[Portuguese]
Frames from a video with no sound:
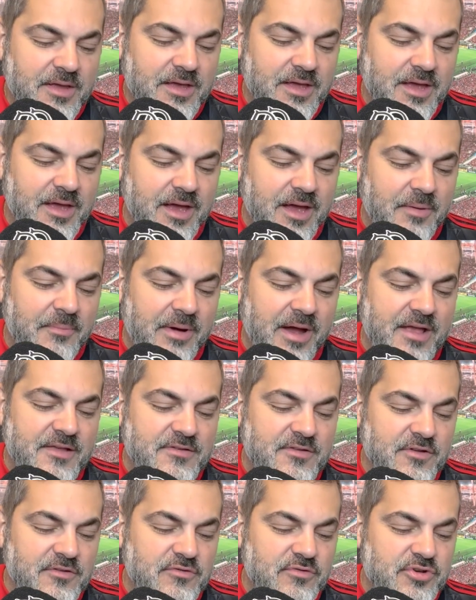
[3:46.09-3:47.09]
É,
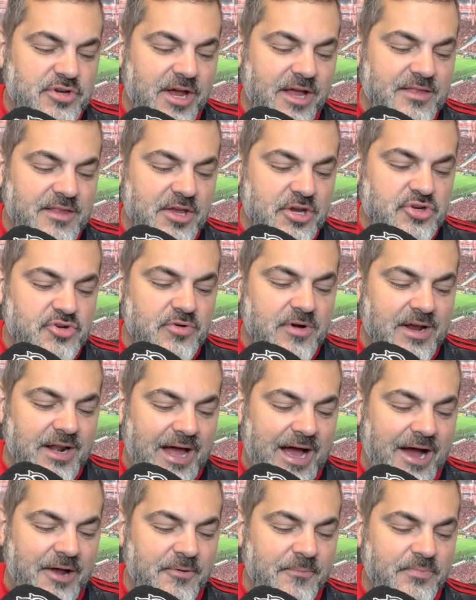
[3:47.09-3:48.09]
mas isso já deixo
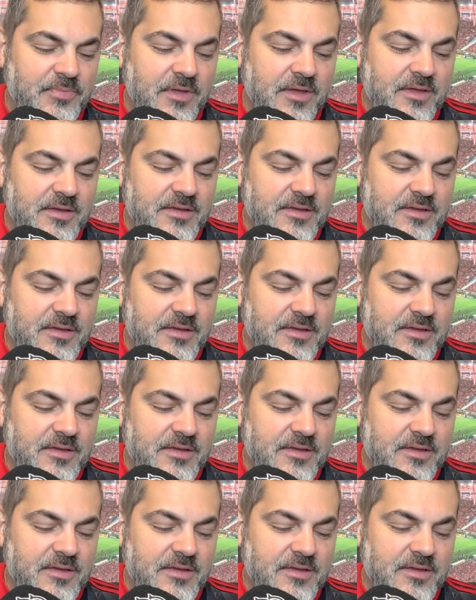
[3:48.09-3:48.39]
claro